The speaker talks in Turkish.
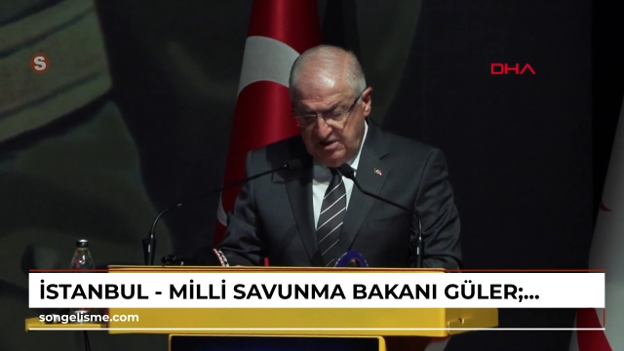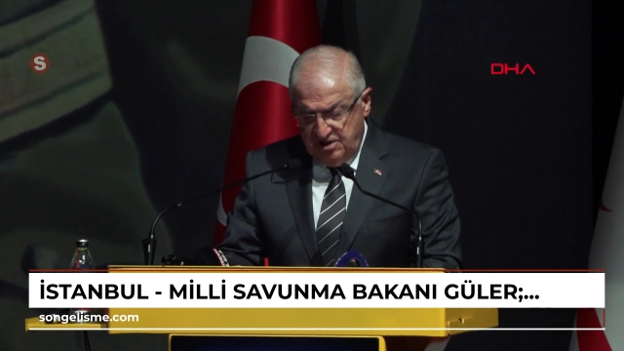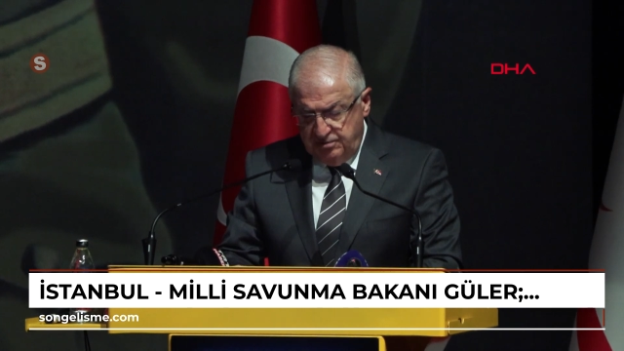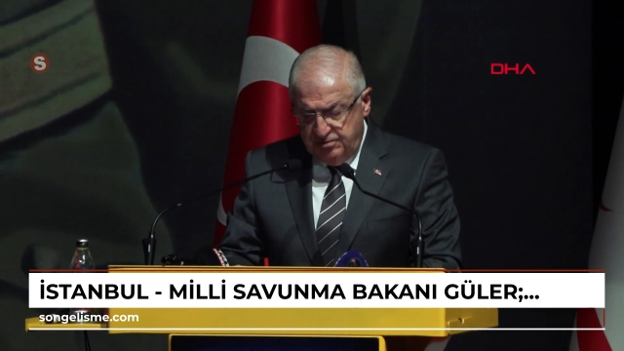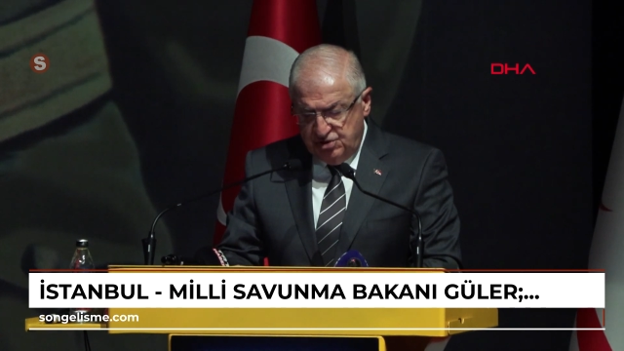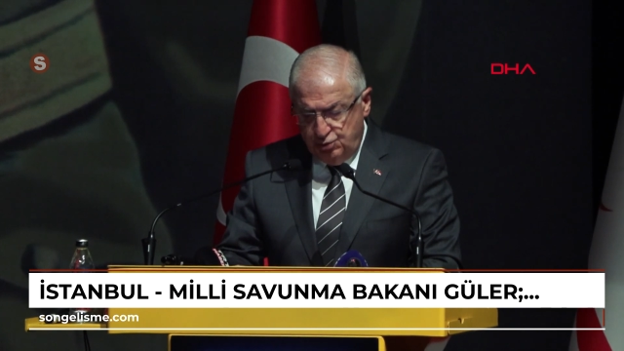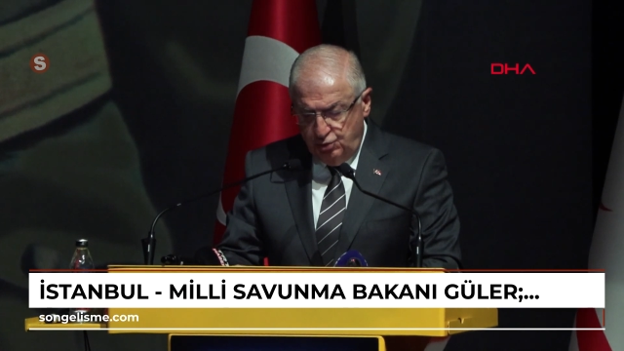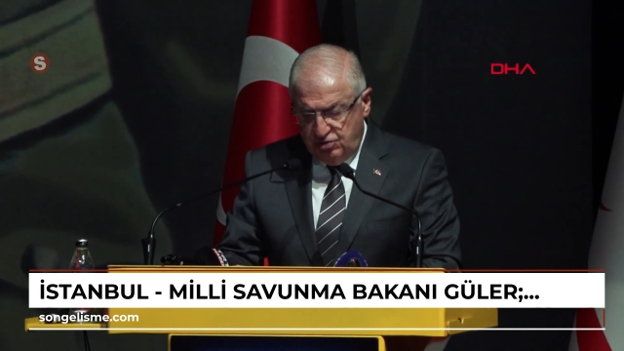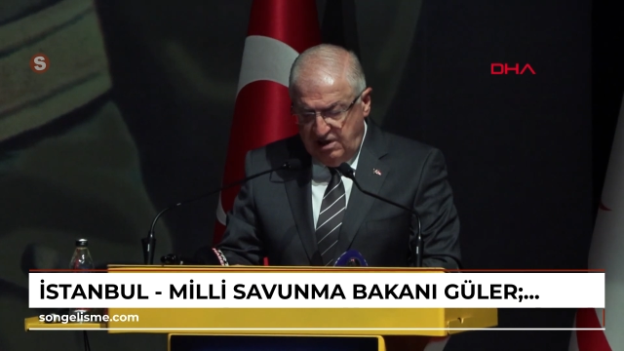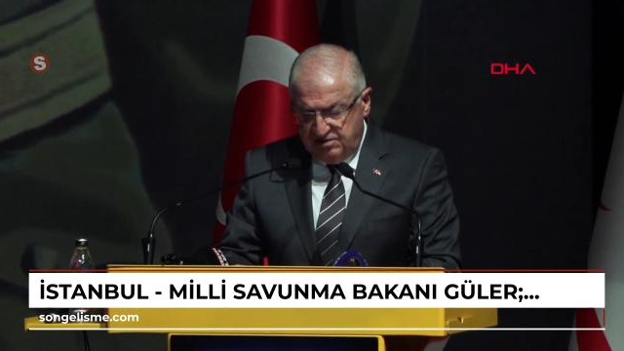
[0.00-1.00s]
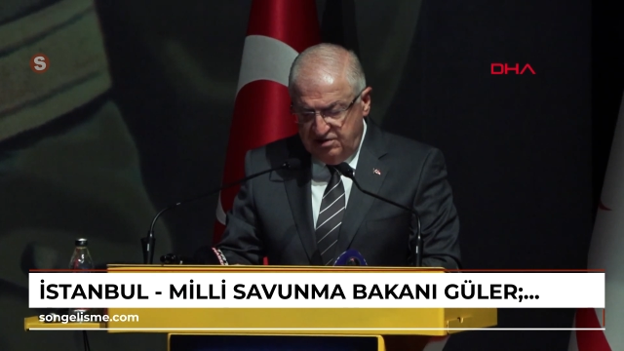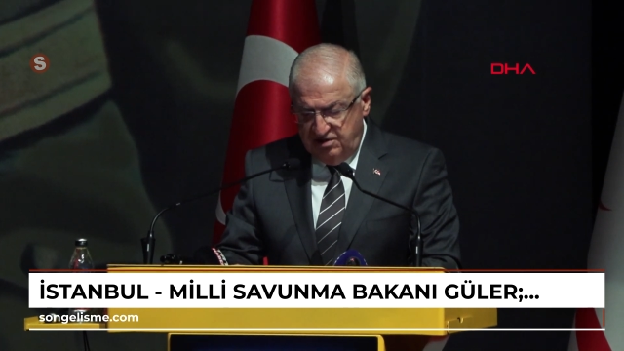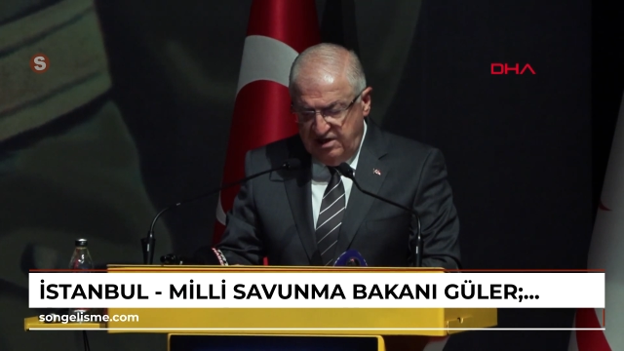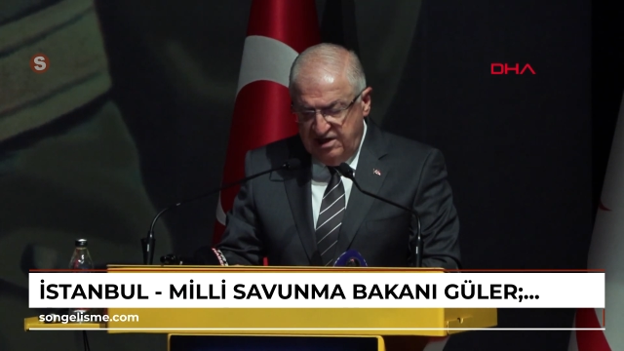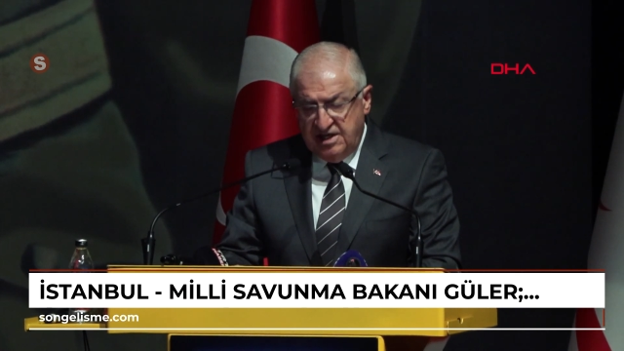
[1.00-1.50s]
Kıbrıs Türk
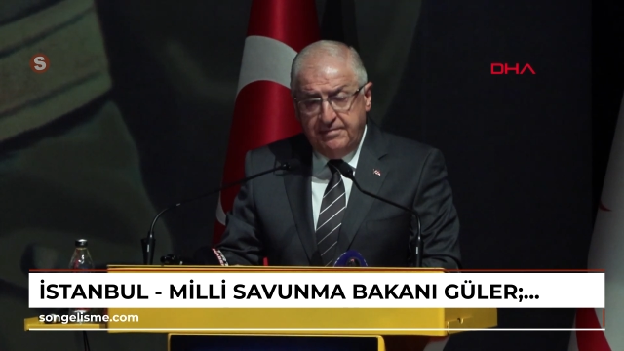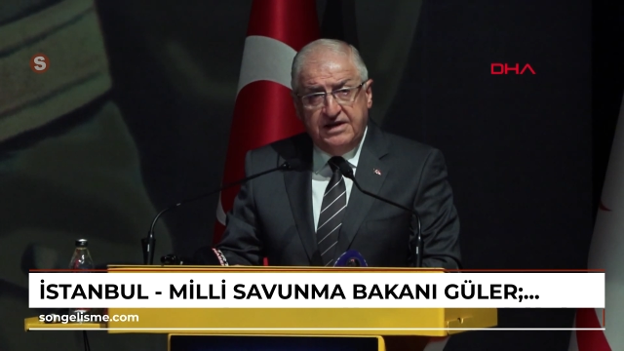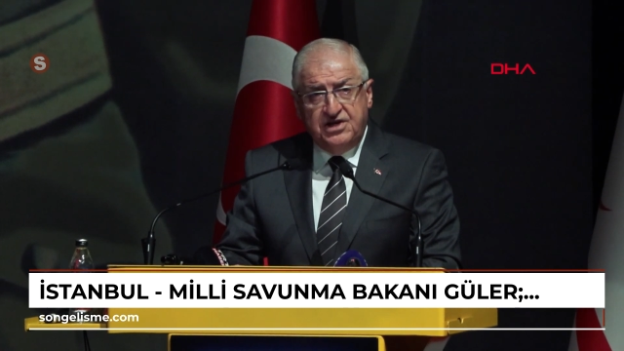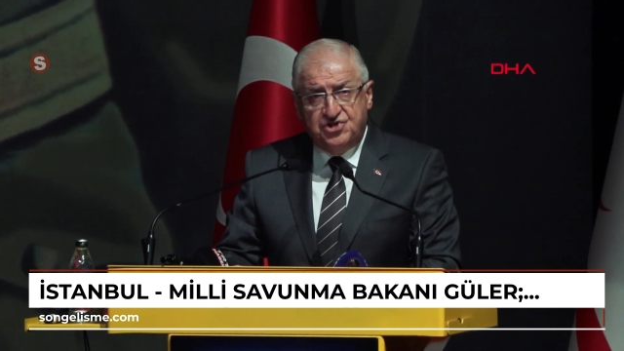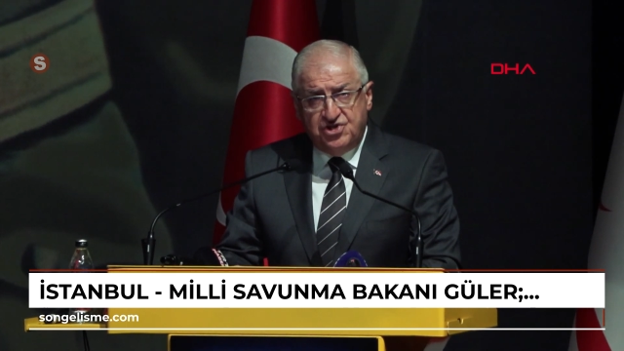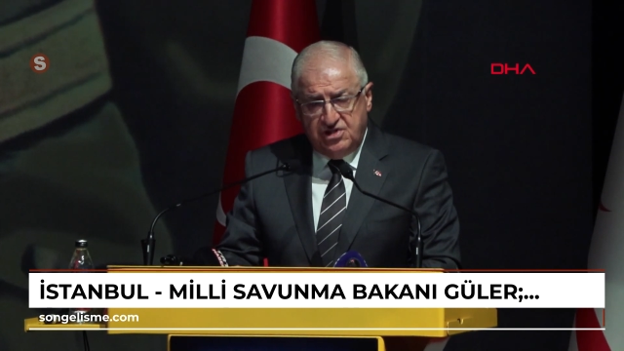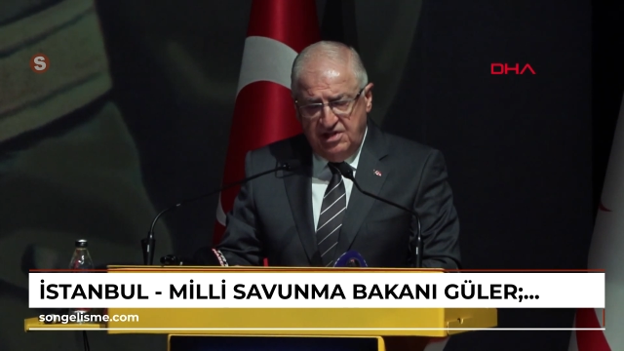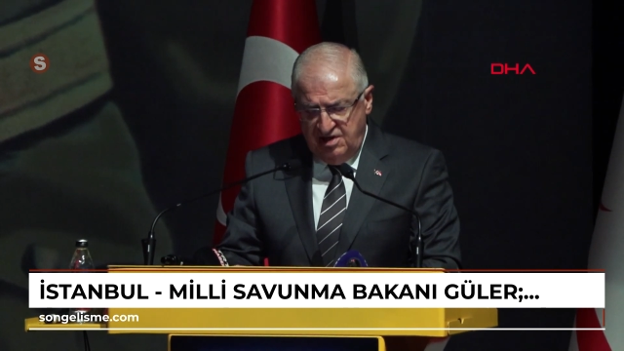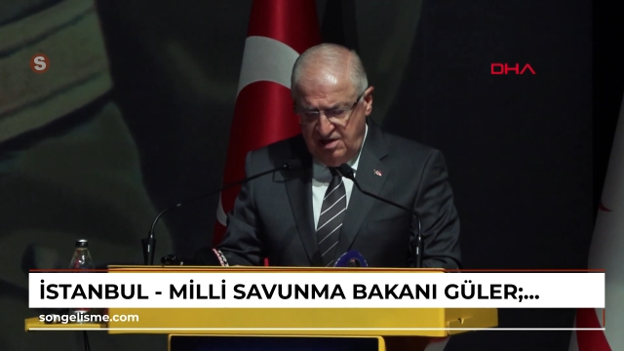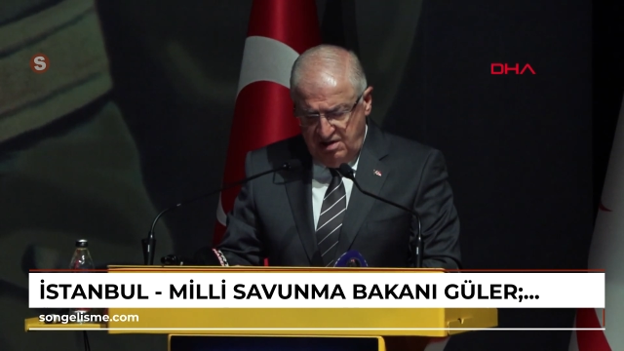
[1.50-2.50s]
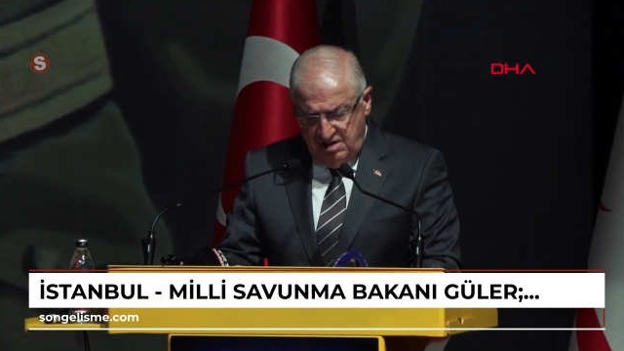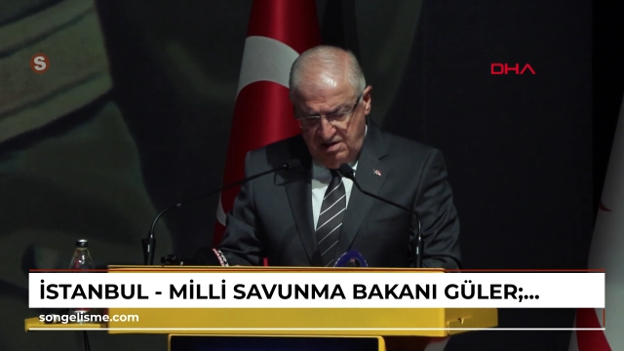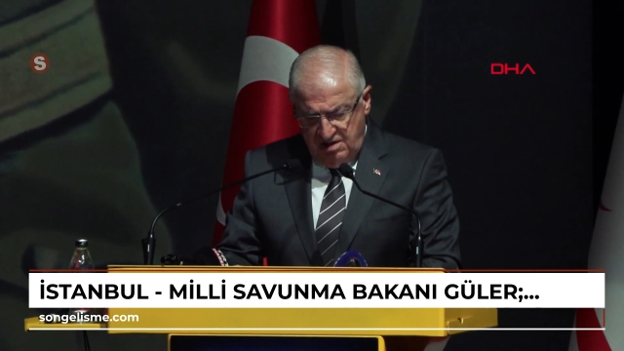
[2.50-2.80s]
halkının egemen eşitliği